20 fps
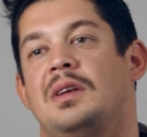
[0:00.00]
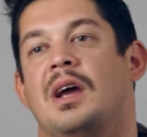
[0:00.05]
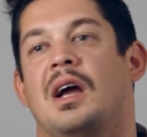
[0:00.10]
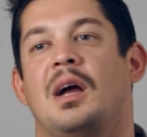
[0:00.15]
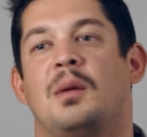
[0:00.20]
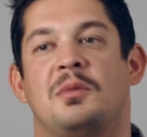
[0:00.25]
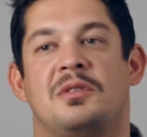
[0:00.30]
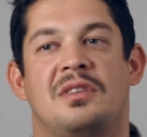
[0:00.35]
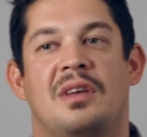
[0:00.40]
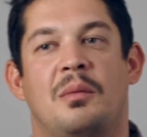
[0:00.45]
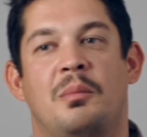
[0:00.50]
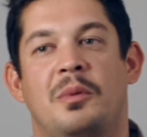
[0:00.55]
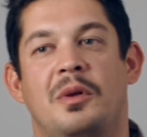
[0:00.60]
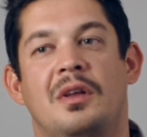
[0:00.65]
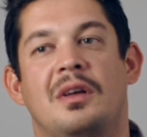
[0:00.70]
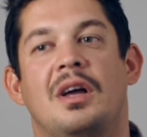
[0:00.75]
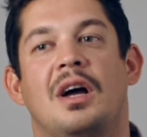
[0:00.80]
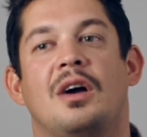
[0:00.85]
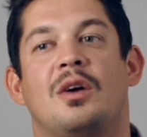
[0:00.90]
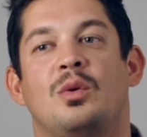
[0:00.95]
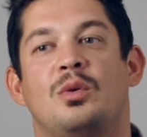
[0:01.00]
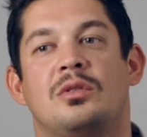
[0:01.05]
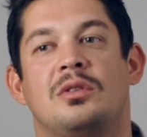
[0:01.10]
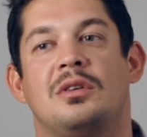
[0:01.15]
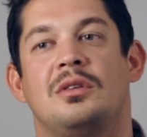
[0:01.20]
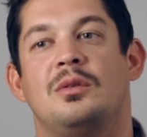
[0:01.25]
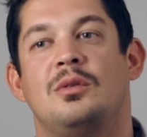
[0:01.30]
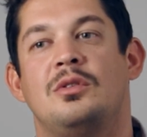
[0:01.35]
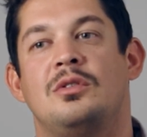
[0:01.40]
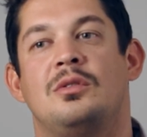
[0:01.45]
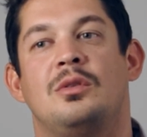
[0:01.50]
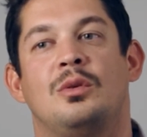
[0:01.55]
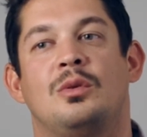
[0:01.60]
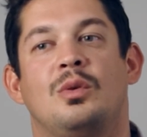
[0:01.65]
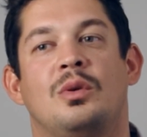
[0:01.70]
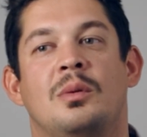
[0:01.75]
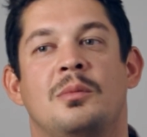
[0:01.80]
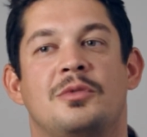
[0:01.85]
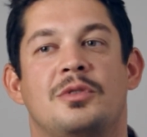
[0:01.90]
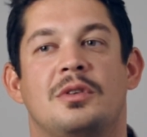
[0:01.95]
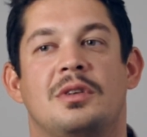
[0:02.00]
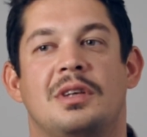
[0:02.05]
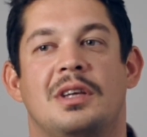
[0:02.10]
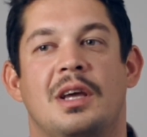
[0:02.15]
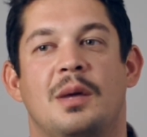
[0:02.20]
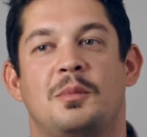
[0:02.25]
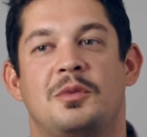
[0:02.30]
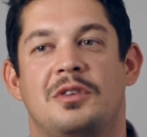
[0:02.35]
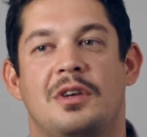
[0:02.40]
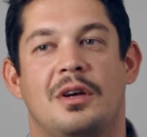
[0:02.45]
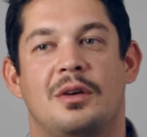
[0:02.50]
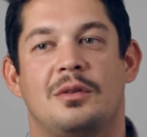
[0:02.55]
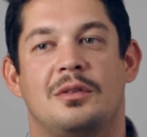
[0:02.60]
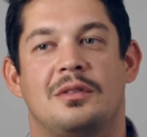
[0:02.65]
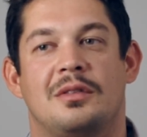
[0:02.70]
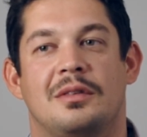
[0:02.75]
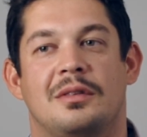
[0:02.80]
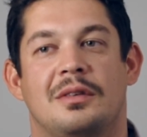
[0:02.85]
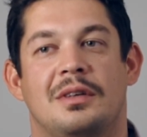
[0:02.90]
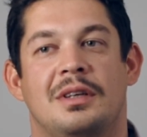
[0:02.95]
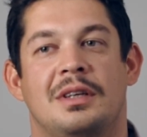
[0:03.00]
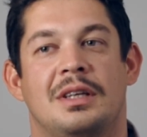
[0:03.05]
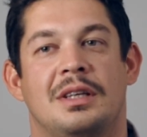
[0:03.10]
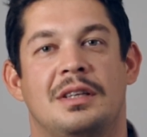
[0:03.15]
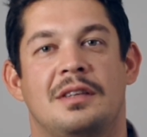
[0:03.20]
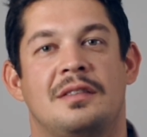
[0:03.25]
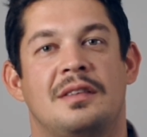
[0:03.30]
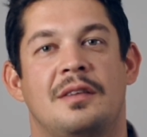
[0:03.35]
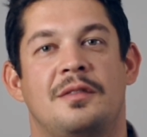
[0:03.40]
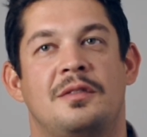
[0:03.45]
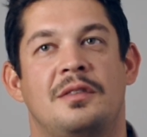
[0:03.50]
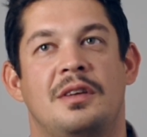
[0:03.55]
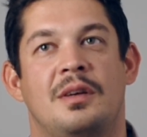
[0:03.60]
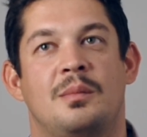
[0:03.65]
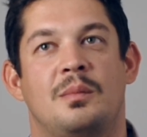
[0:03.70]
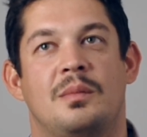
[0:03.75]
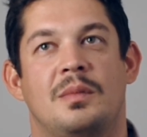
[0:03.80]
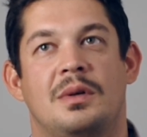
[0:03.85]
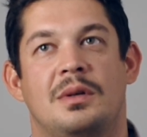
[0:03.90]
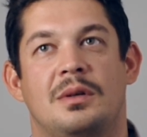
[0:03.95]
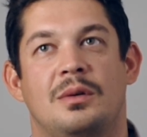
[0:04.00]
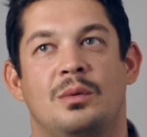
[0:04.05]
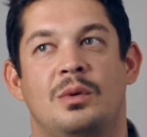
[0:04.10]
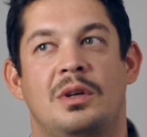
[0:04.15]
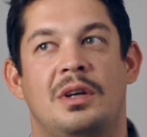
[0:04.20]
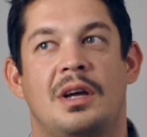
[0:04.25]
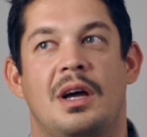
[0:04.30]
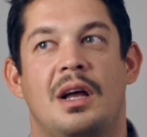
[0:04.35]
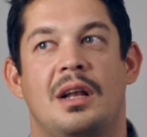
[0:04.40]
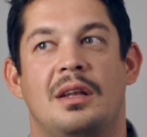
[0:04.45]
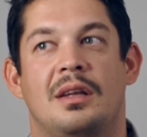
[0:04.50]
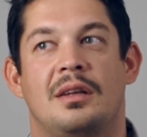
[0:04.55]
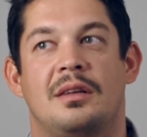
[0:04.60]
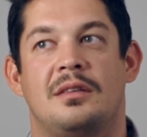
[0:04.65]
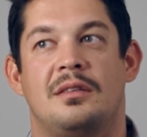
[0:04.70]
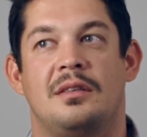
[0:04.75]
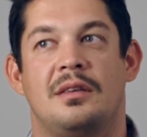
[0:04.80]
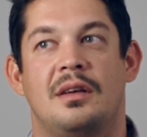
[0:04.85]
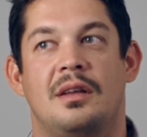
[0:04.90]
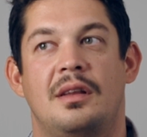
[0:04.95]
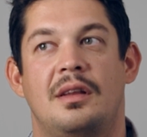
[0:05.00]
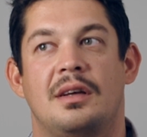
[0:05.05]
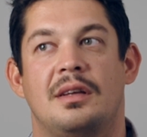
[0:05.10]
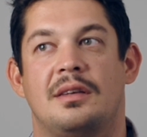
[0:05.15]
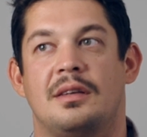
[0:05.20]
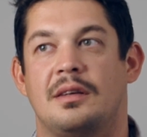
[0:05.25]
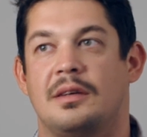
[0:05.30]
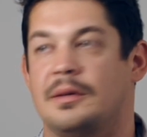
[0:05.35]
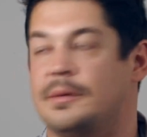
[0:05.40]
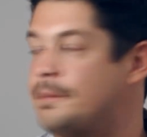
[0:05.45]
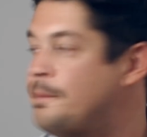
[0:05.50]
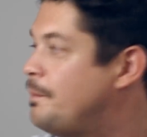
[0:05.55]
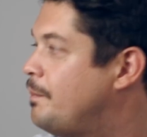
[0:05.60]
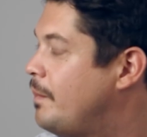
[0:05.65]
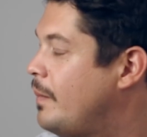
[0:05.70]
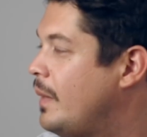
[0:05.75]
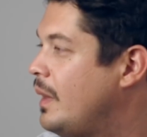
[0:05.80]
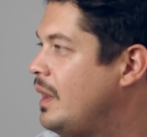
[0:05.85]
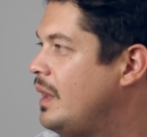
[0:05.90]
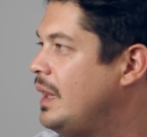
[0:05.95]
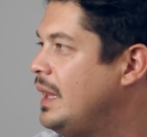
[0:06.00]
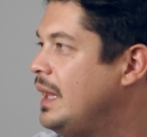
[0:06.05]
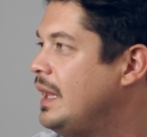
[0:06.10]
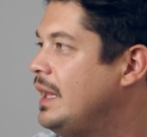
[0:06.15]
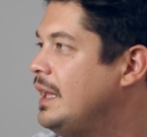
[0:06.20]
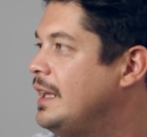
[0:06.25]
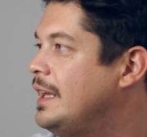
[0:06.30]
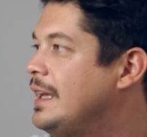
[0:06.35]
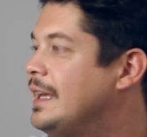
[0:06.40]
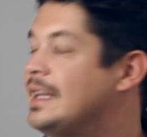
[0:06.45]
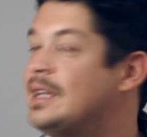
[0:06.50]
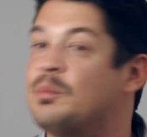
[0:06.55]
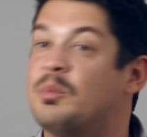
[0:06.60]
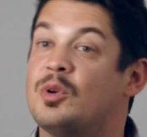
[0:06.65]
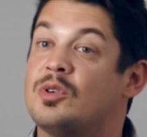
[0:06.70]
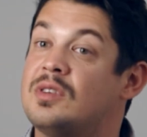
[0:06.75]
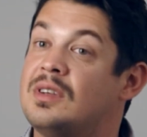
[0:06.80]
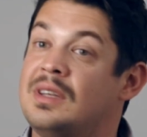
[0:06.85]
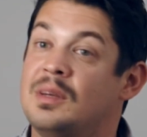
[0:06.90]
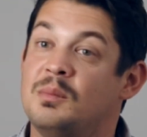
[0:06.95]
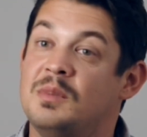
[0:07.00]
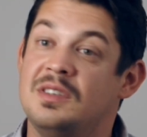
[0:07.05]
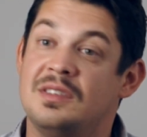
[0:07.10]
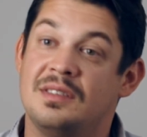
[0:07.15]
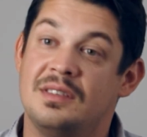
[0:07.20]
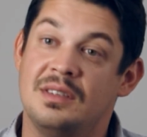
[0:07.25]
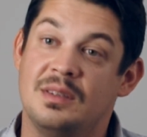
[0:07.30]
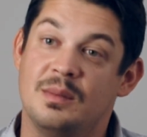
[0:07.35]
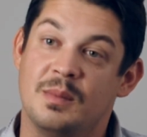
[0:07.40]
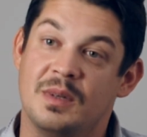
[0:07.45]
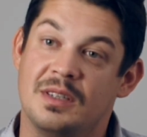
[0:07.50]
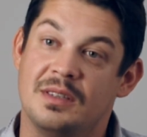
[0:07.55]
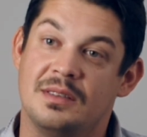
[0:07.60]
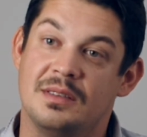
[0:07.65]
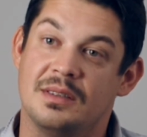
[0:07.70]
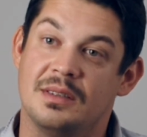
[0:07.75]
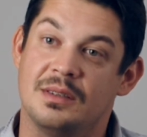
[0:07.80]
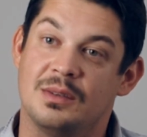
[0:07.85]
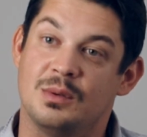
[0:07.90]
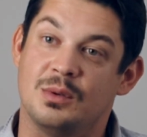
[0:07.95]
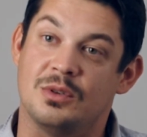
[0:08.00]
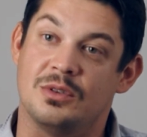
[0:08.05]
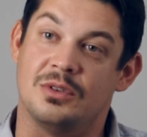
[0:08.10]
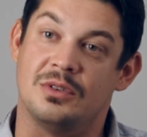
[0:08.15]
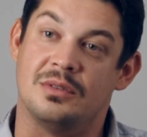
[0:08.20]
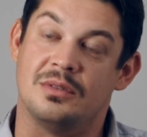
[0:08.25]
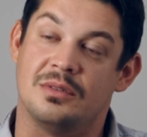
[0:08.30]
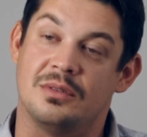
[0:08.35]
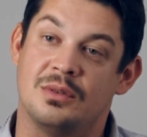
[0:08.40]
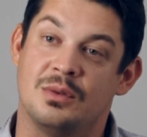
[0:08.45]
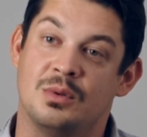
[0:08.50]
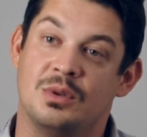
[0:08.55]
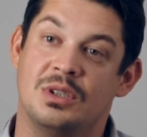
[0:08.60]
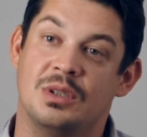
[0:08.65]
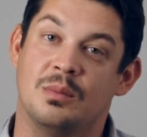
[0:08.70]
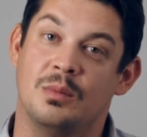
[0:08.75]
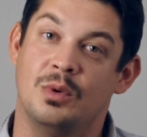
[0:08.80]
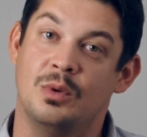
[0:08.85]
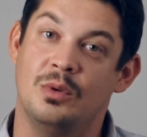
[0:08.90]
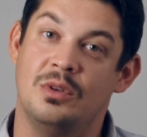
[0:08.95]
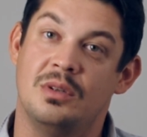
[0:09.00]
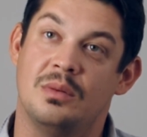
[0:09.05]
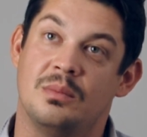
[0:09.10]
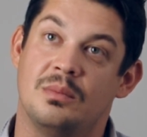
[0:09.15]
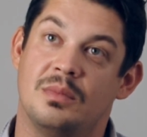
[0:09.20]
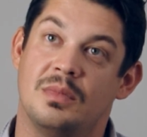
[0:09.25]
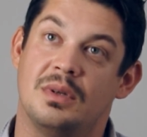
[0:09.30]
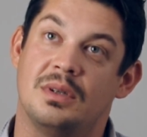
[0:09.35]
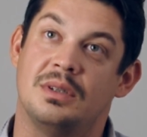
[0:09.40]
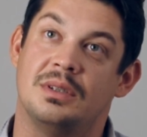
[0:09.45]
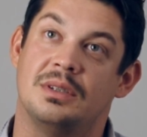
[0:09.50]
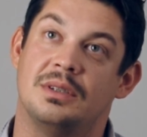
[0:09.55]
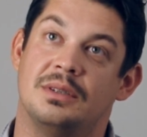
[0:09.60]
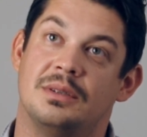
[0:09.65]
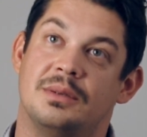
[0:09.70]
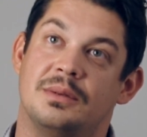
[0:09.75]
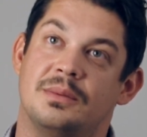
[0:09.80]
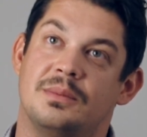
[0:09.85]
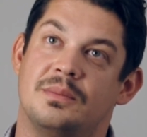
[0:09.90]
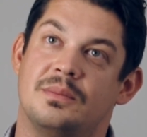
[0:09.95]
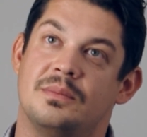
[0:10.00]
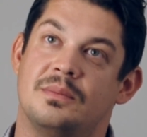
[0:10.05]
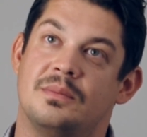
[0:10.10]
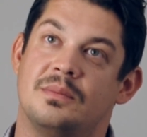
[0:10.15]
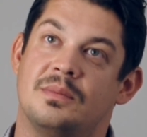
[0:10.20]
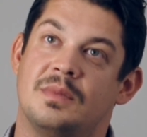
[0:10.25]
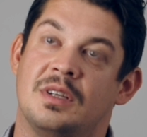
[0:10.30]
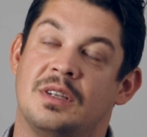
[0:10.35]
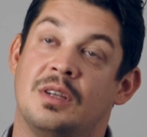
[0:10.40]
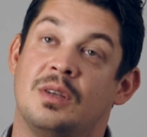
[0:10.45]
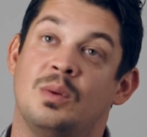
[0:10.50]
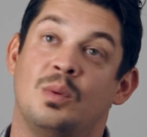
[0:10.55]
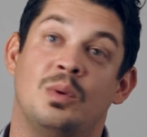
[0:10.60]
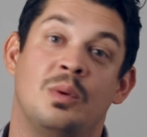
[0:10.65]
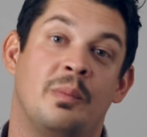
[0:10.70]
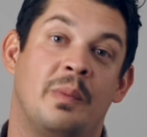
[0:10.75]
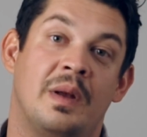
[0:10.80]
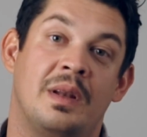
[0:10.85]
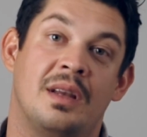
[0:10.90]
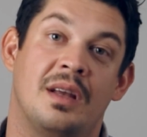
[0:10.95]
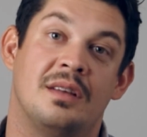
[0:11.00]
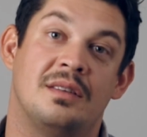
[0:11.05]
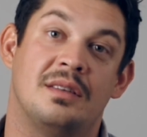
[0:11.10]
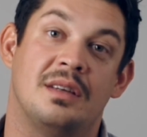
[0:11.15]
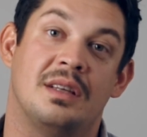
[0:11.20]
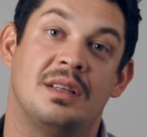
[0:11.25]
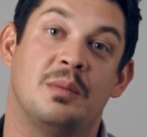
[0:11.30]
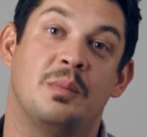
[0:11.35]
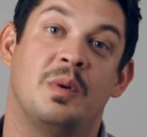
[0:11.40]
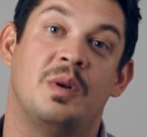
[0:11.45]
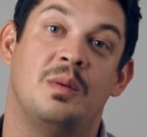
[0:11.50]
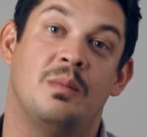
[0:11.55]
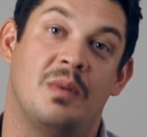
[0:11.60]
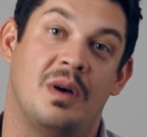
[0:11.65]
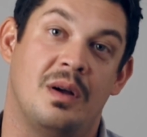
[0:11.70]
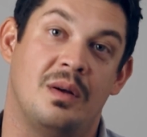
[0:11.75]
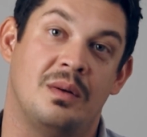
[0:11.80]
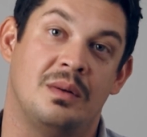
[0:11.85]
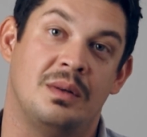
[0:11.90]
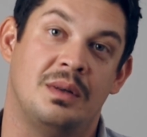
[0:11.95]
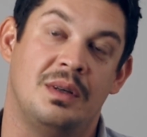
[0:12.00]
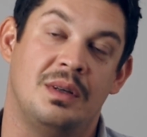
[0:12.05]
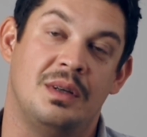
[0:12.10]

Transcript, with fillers: Я как бы забыл, как русские люди с друг другом все-таки общаются. И это совсем э, уникальное дело, это, это просто необъяснимое дело тоже. Другим людям э, это трудно понять, я это понимаю.